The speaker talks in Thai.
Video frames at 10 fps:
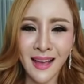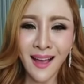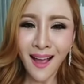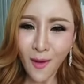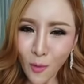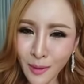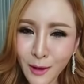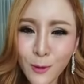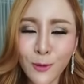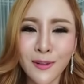เอาไหม
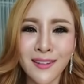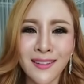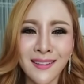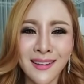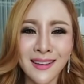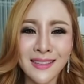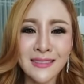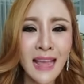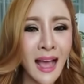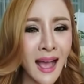ลูก
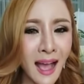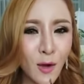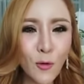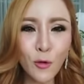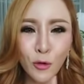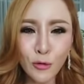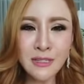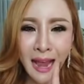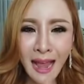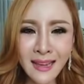ถ้าเอาครู
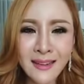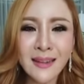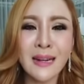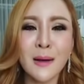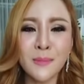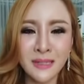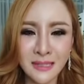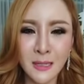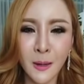จะให้เครื่องมือ